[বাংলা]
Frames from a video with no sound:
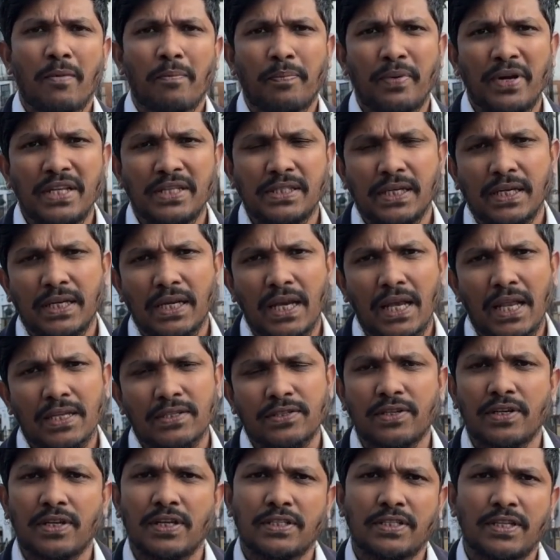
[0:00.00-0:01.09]
প্রি সেটেল
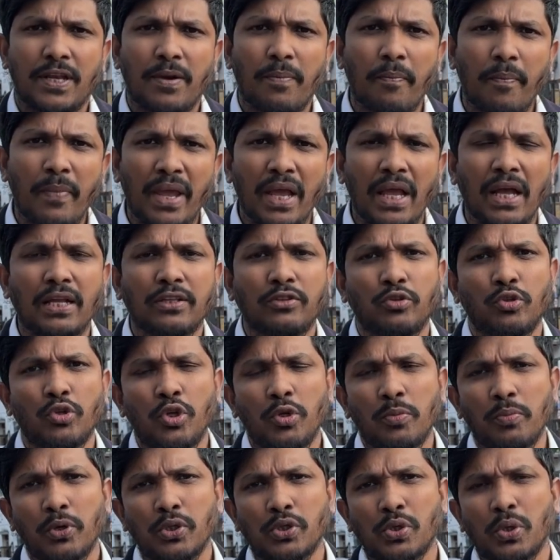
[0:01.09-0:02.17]
স্ট্যাটাসের মেয়াদ দুই
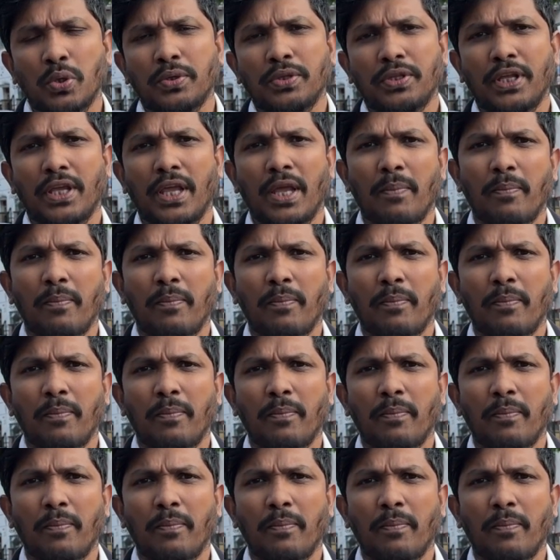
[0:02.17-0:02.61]
বছর থেকে